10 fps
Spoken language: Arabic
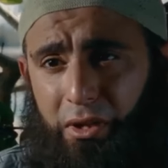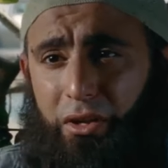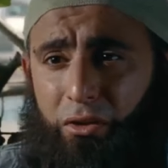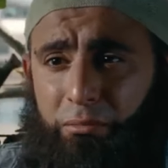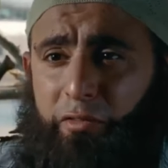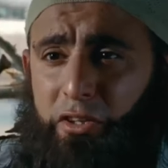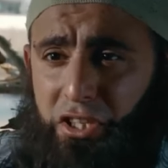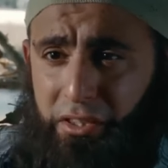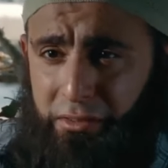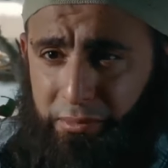اللهم
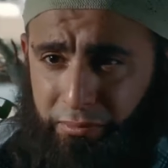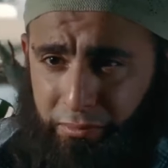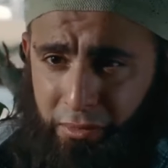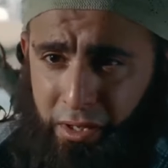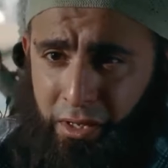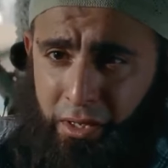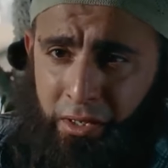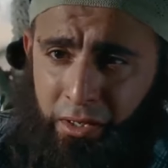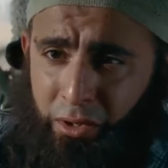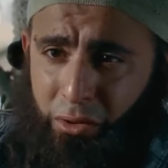فاشهد
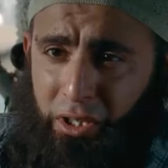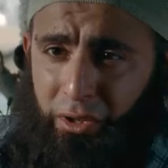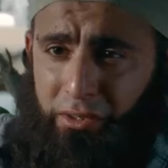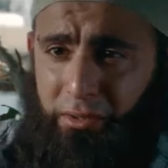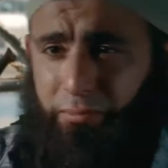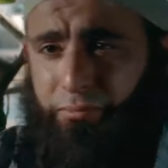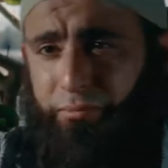خد يا والدي